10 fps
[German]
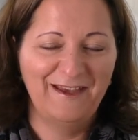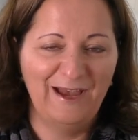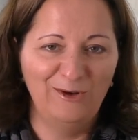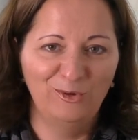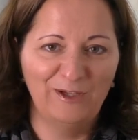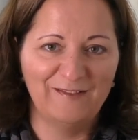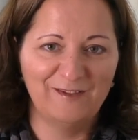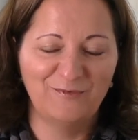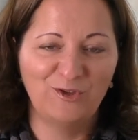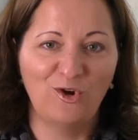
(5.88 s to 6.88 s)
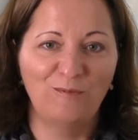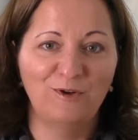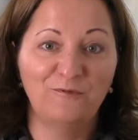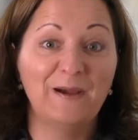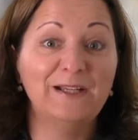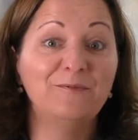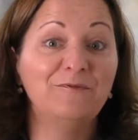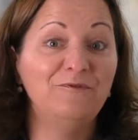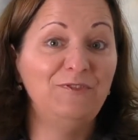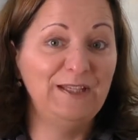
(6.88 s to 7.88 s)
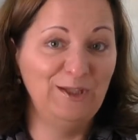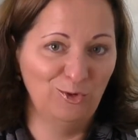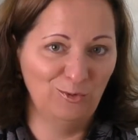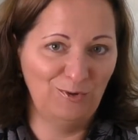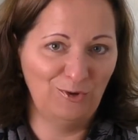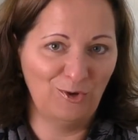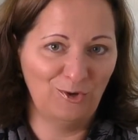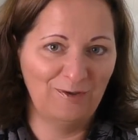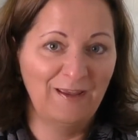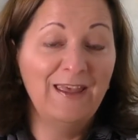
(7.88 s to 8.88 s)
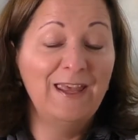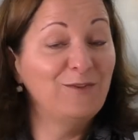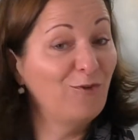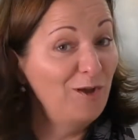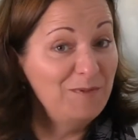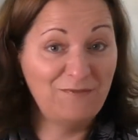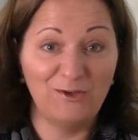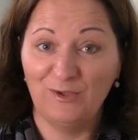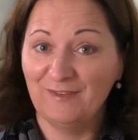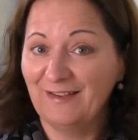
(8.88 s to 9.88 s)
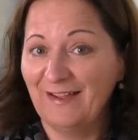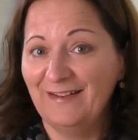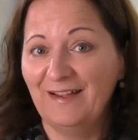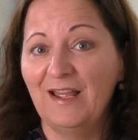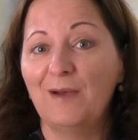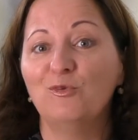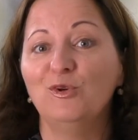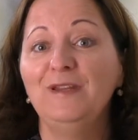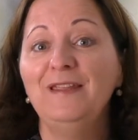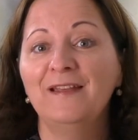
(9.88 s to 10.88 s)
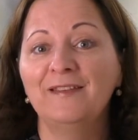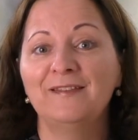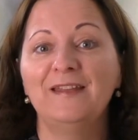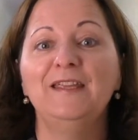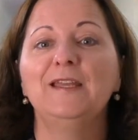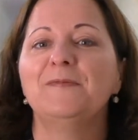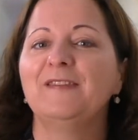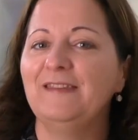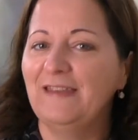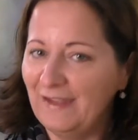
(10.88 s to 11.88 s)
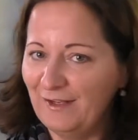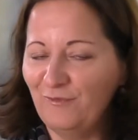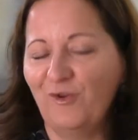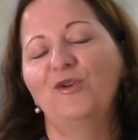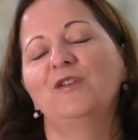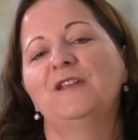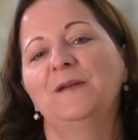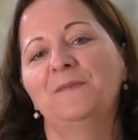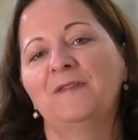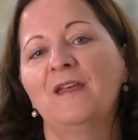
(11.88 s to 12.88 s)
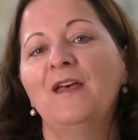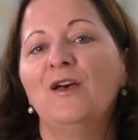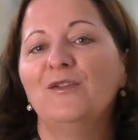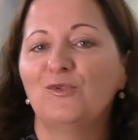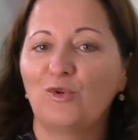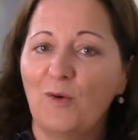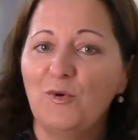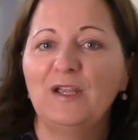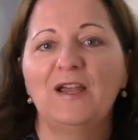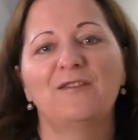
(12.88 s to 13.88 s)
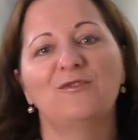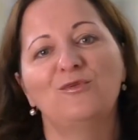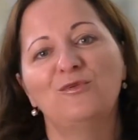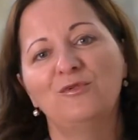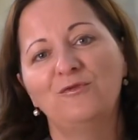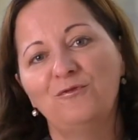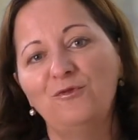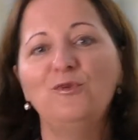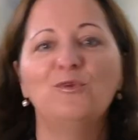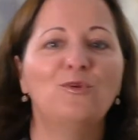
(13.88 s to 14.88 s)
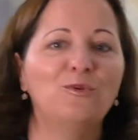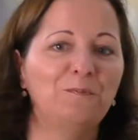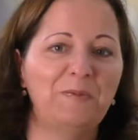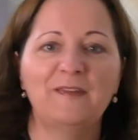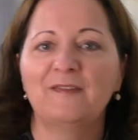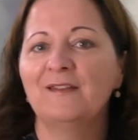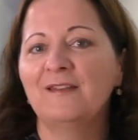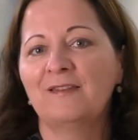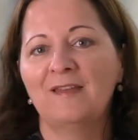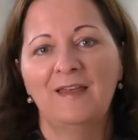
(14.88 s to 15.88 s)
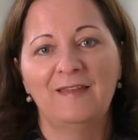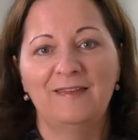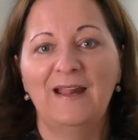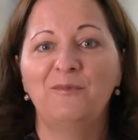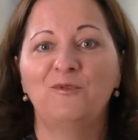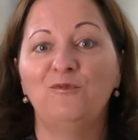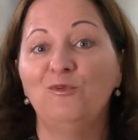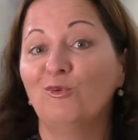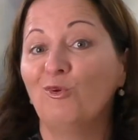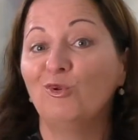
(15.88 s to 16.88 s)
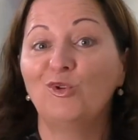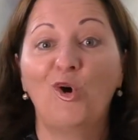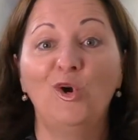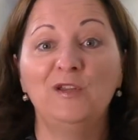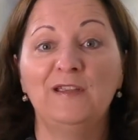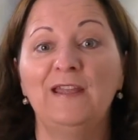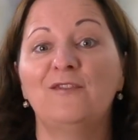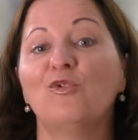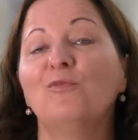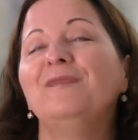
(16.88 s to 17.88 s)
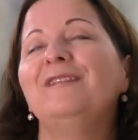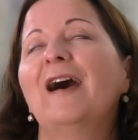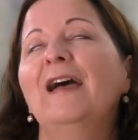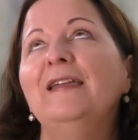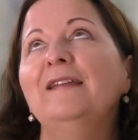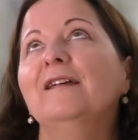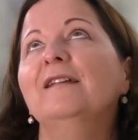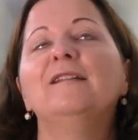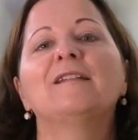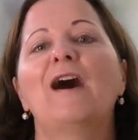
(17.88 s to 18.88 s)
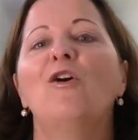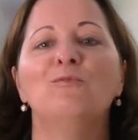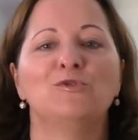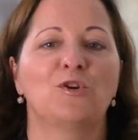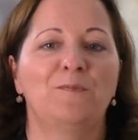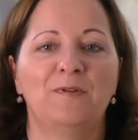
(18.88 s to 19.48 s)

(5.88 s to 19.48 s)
Hallo und herzlich willkommen auf meinem Videoblog. Ich freue mich, wenn du diesen Kanal abonnierst, denn hier gibt es jede Woche Tipps zu Kommunikation, Führung, Business, Selbstführung und heute geht es um deinen Traumjob.